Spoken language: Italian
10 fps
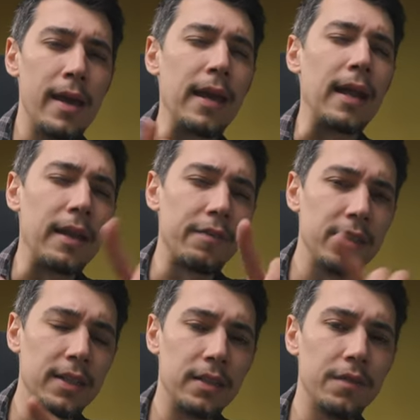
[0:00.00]
e alla
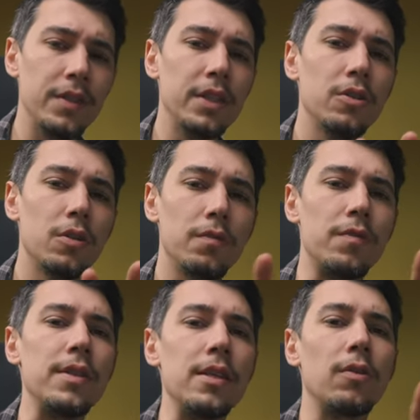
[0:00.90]
fine del video
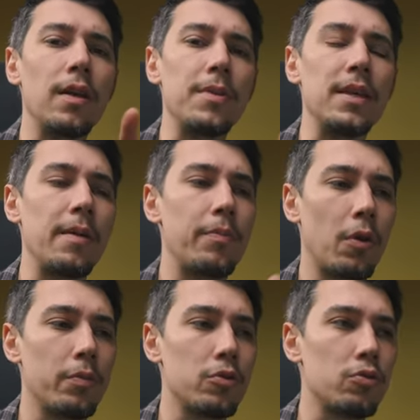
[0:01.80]
vi dico la mia
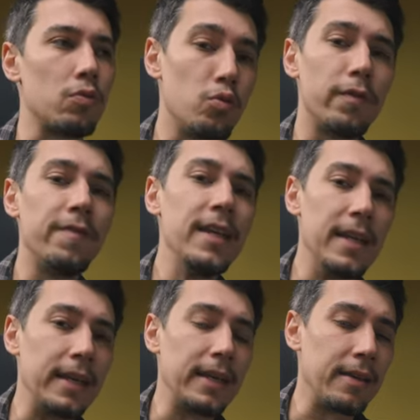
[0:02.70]
proprio su, sul
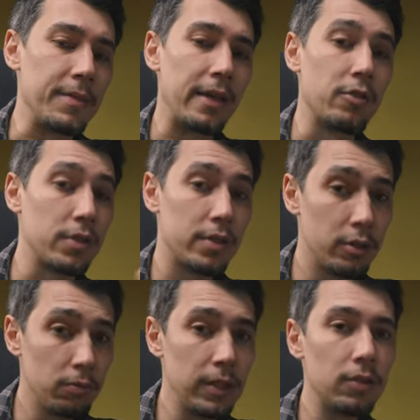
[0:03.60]
feeling che mi hanno
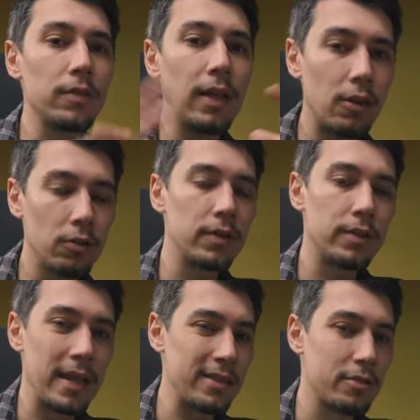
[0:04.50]
restituito nel
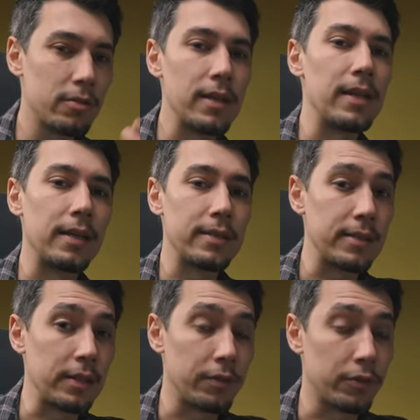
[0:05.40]
contesto della
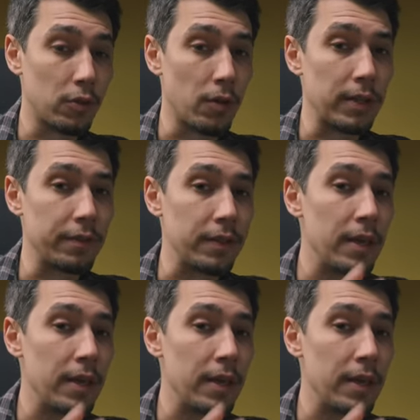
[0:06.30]
street photography.